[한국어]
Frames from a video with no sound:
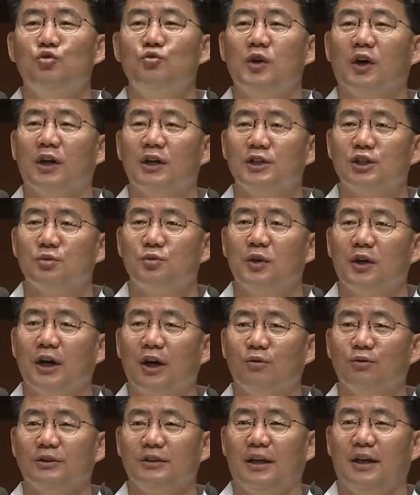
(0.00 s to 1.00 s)
유명한 시편
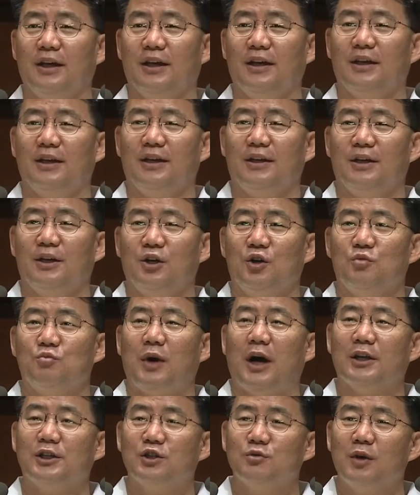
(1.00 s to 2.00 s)
가운데
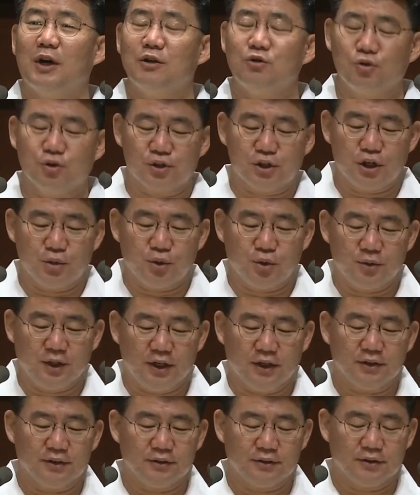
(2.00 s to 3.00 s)
마지막 6절을
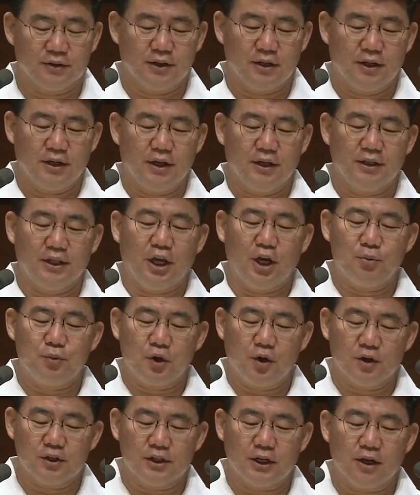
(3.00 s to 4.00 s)
보면 내
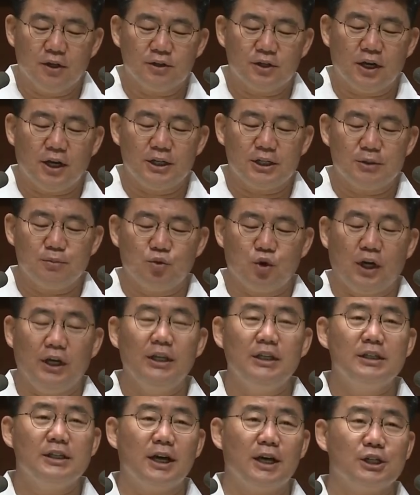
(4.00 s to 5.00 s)
평생의 선하심과
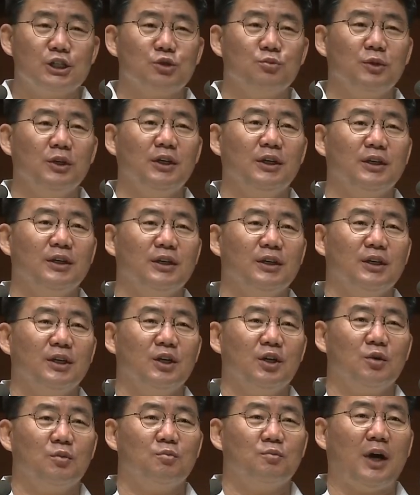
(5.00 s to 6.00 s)
인자하심이
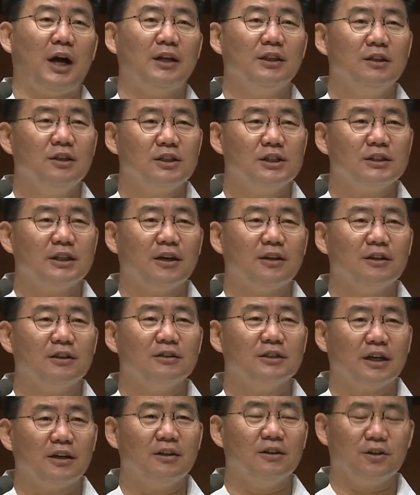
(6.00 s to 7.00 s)
반드시
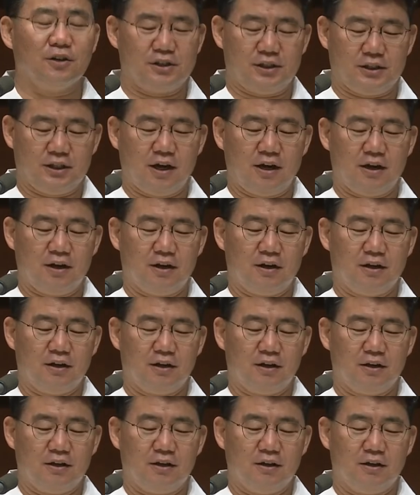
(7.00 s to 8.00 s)
나를 따를 것이다.
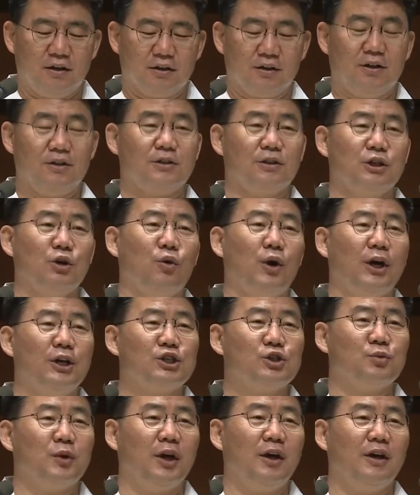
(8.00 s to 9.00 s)
그래서 여호와의
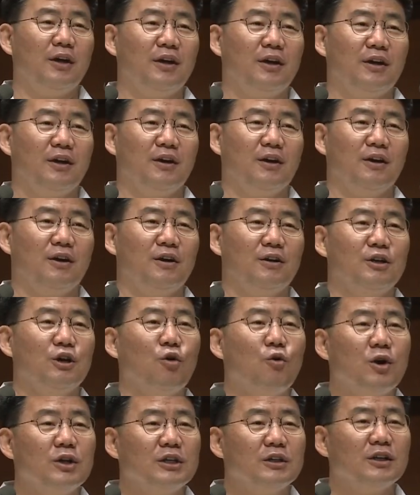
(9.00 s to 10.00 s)
집에
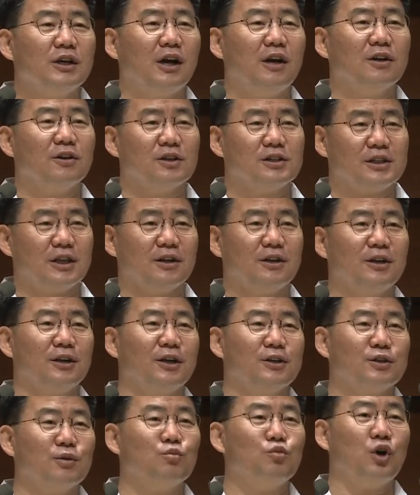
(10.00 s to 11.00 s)
영원히 거할 것이다.
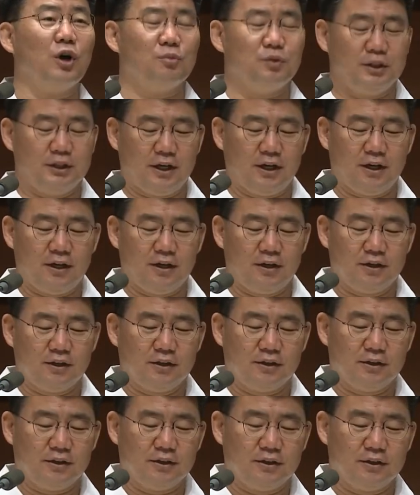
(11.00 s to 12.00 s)
그렇게 선포합니다.
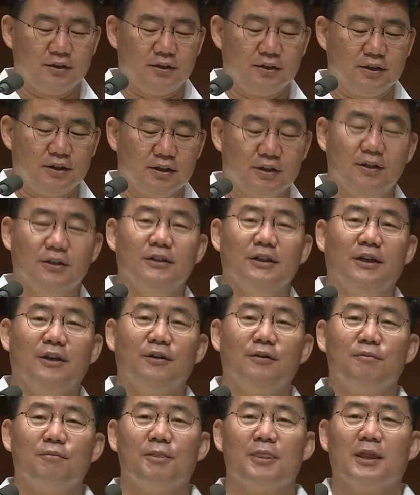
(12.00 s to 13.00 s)

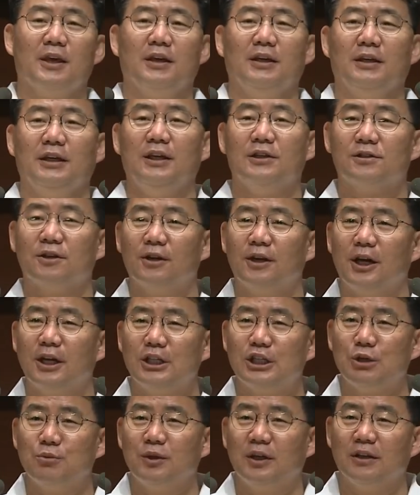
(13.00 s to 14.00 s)
그런데요. 이
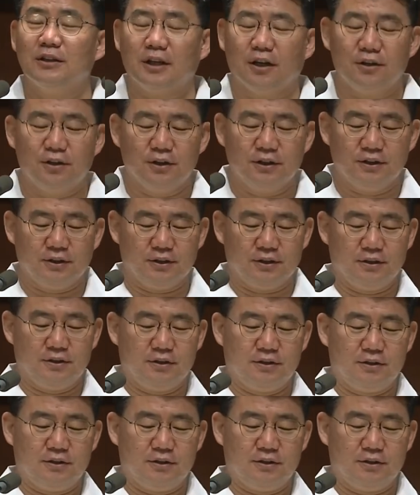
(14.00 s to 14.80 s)
선하심이란 단어는